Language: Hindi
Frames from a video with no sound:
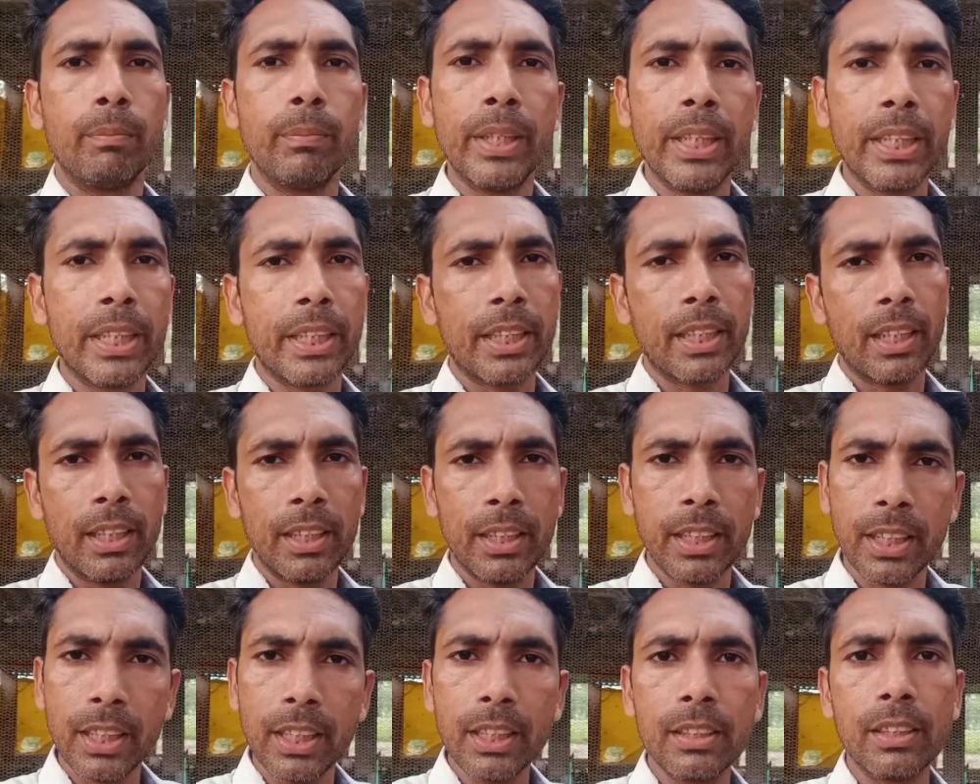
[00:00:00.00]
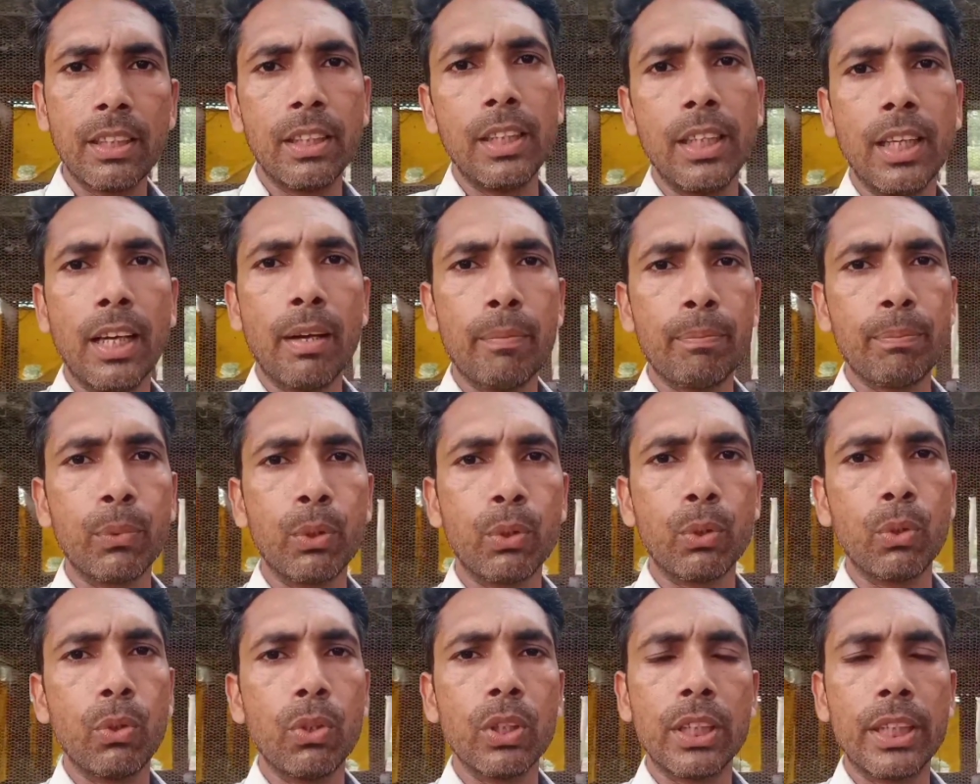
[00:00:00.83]
मीट के लिए ईजिली आप
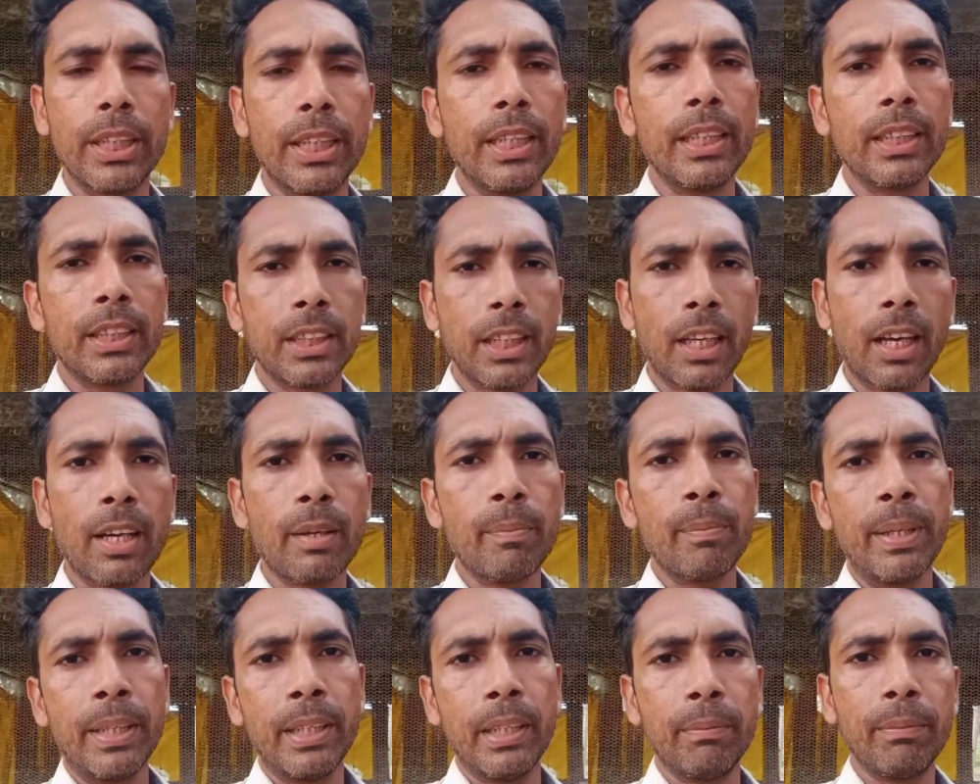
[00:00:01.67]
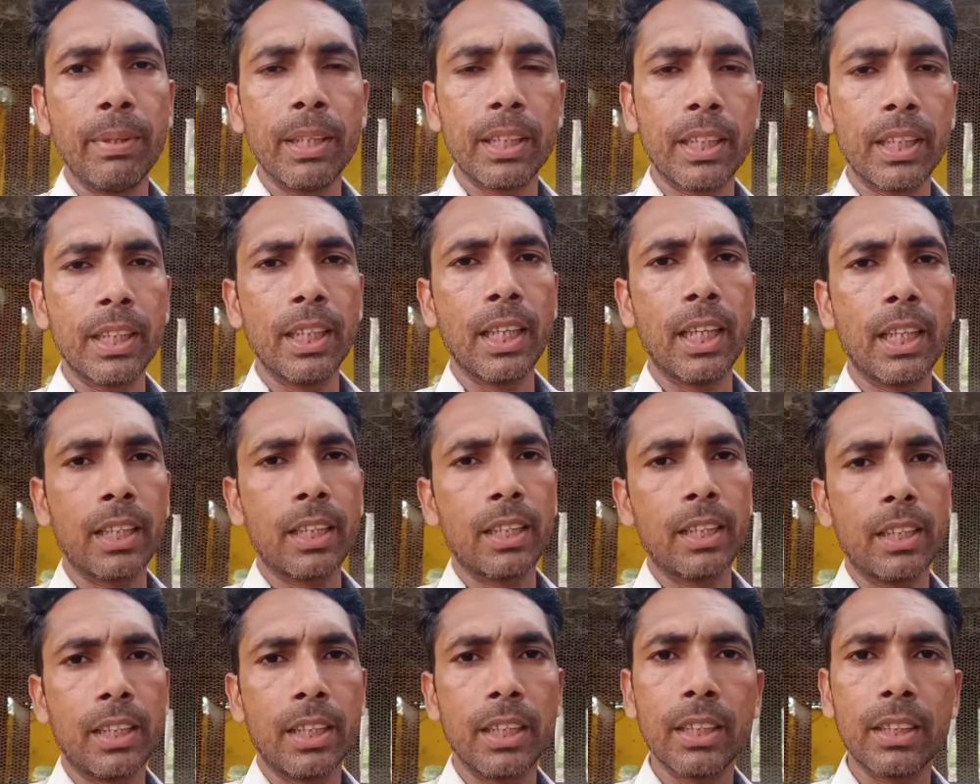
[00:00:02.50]
दो तीन चार महीने में तैयार
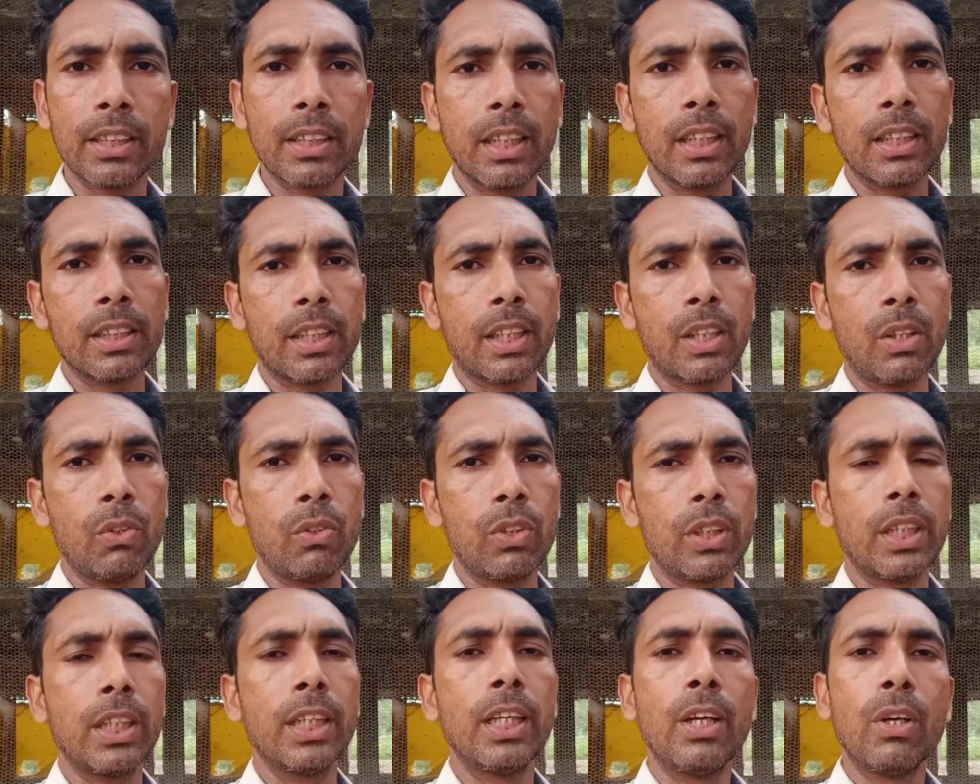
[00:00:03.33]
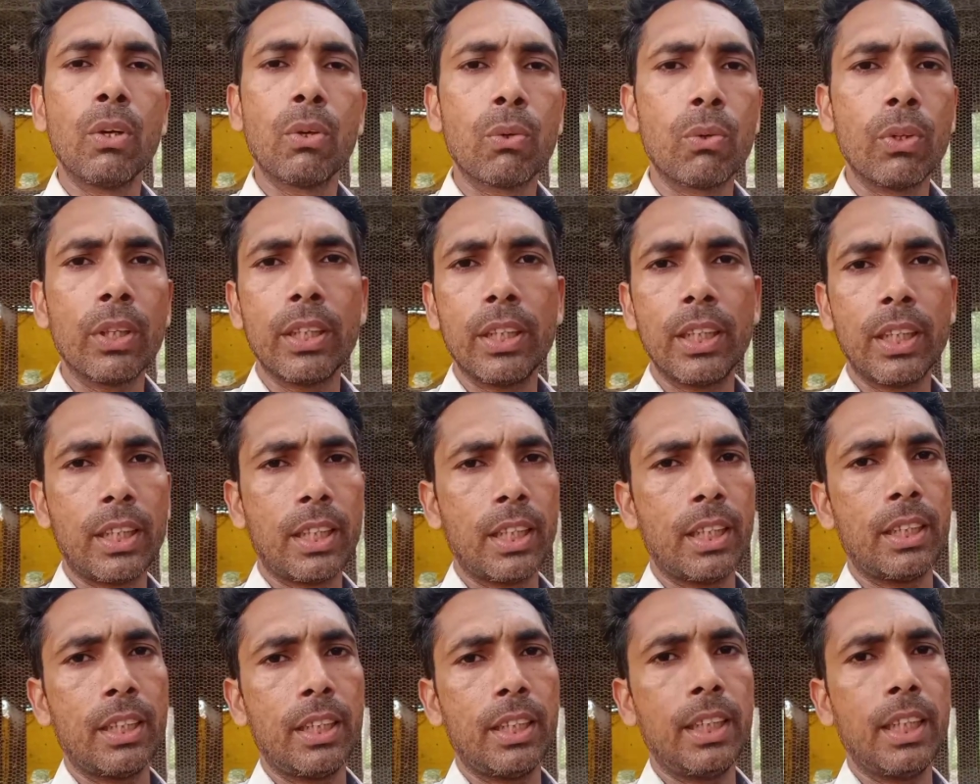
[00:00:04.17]
करके सेल कर लोगे कोई
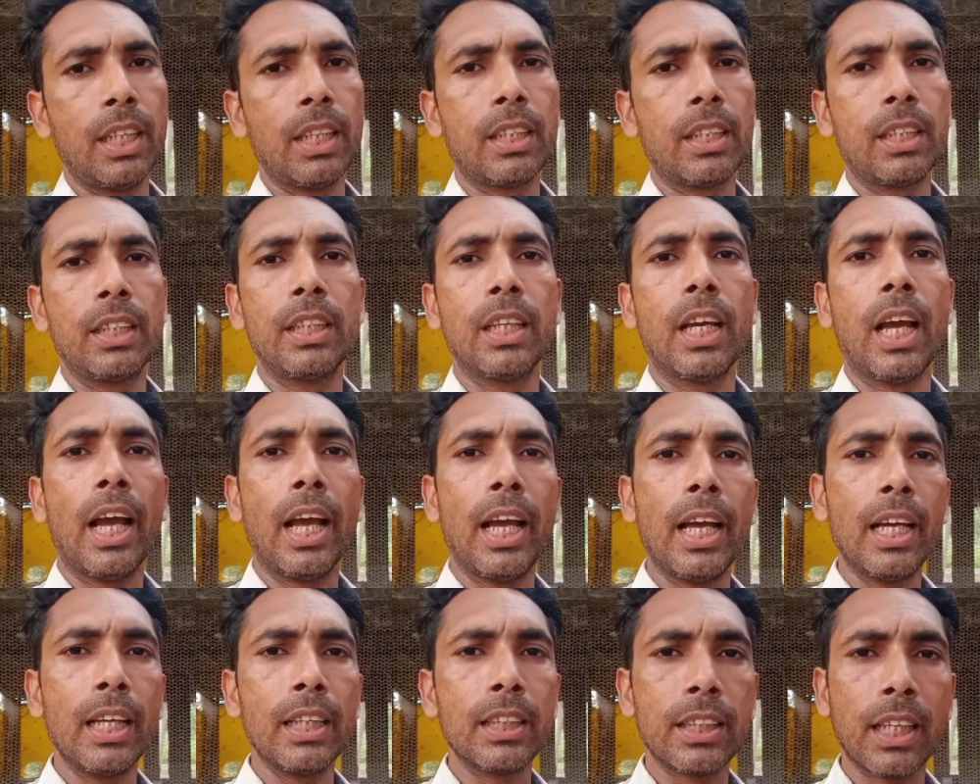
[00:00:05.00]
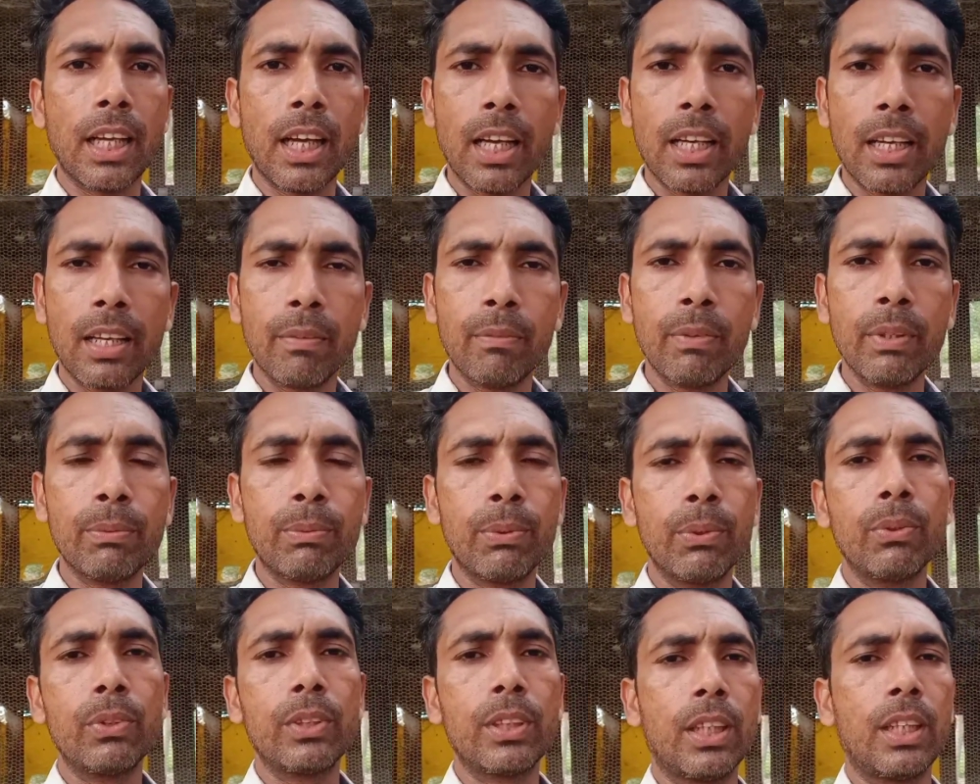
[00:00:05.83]
दिक्कत नहीं आती एज आ कभी
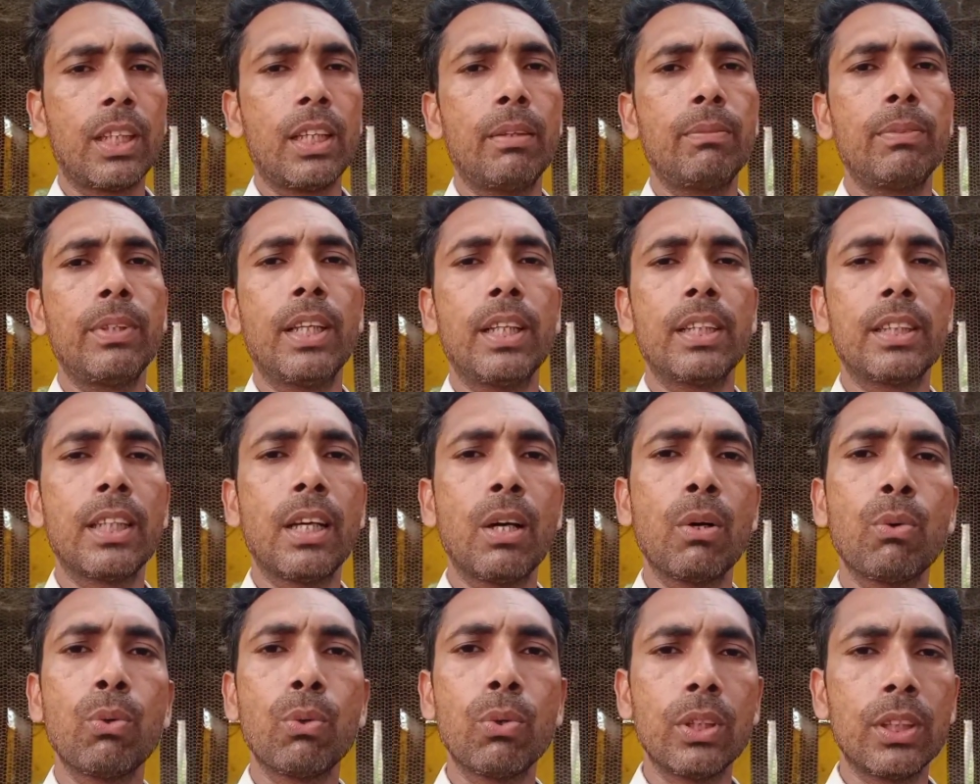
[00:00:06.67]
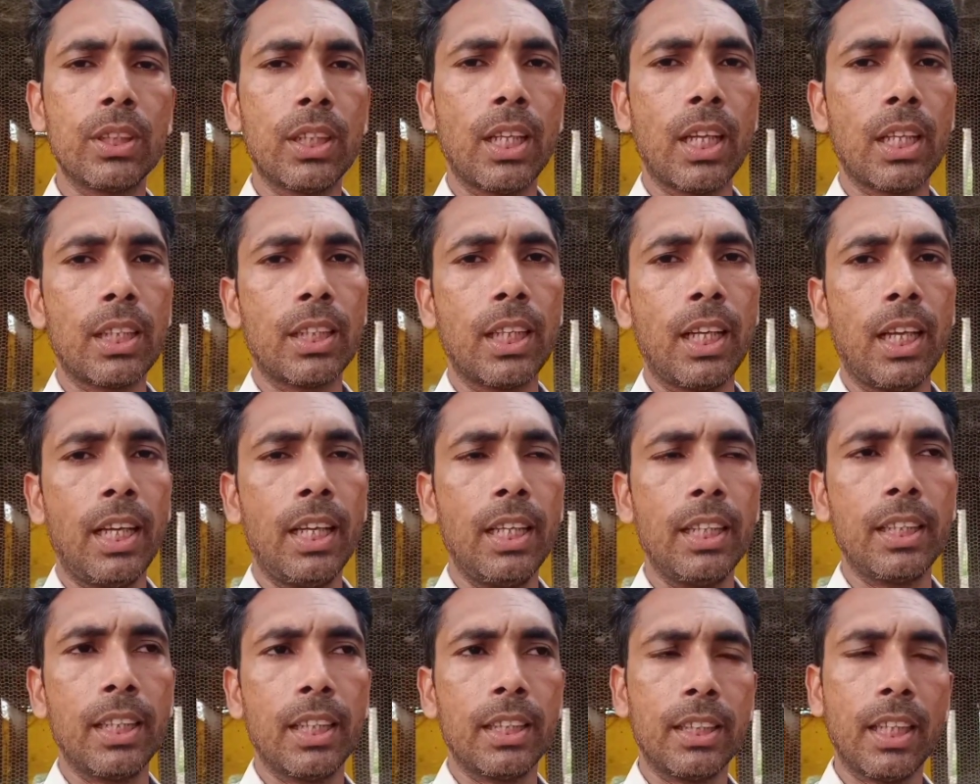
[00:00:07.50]
फ्यूचर कभी ऐसा हो जाता
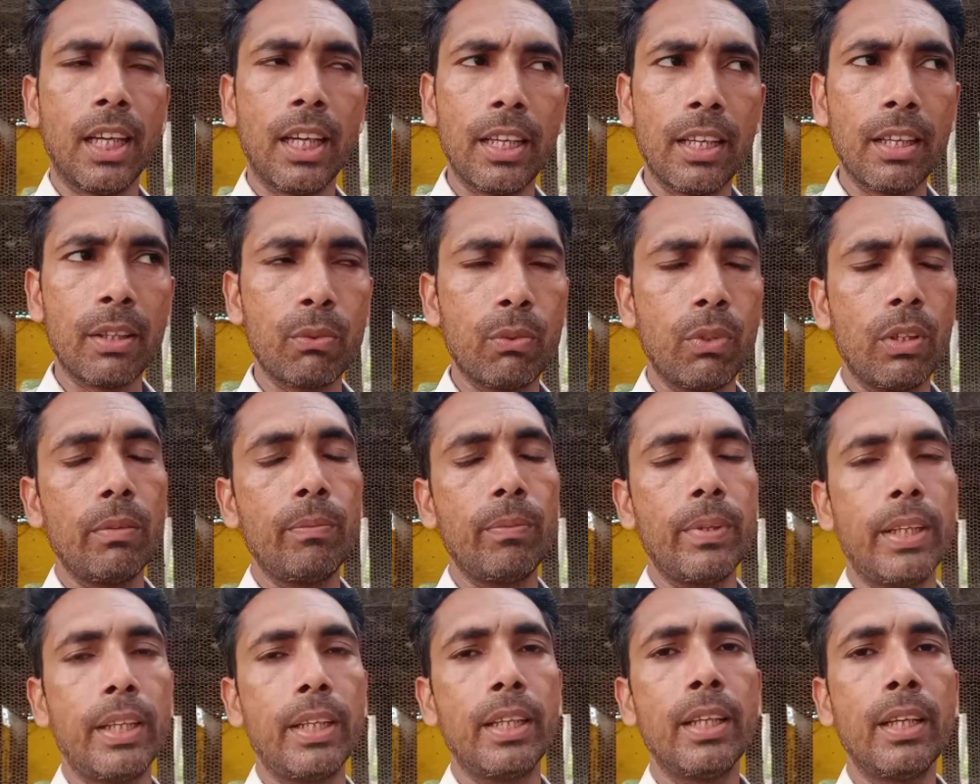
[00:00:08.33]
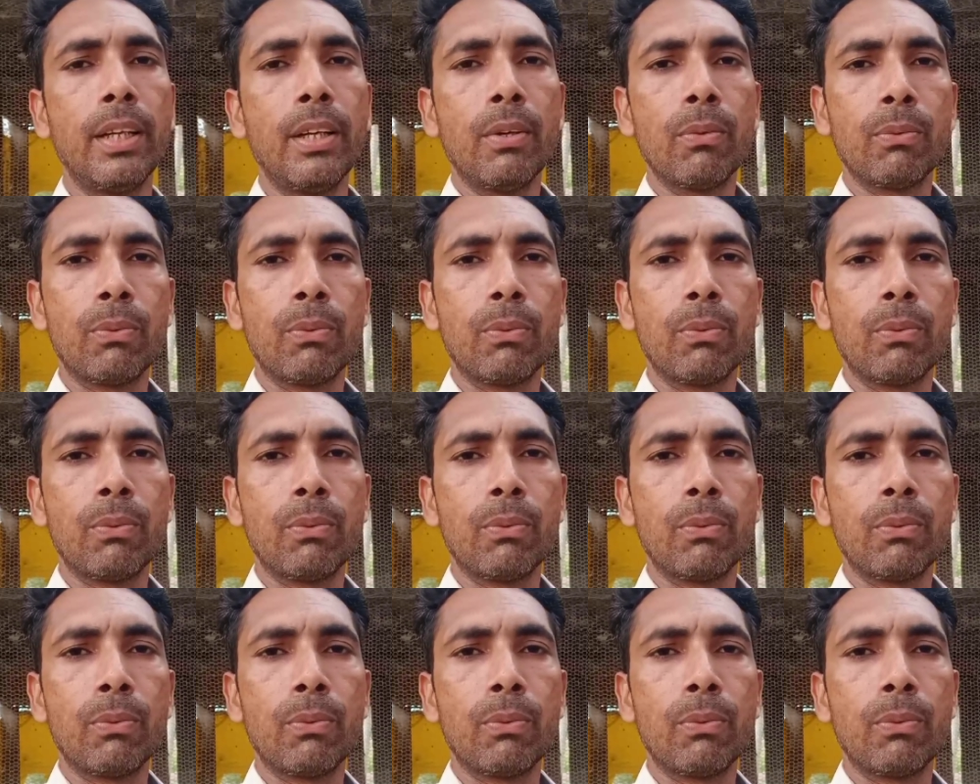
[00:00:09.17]
है कि अचानक अचानक कोई मेरी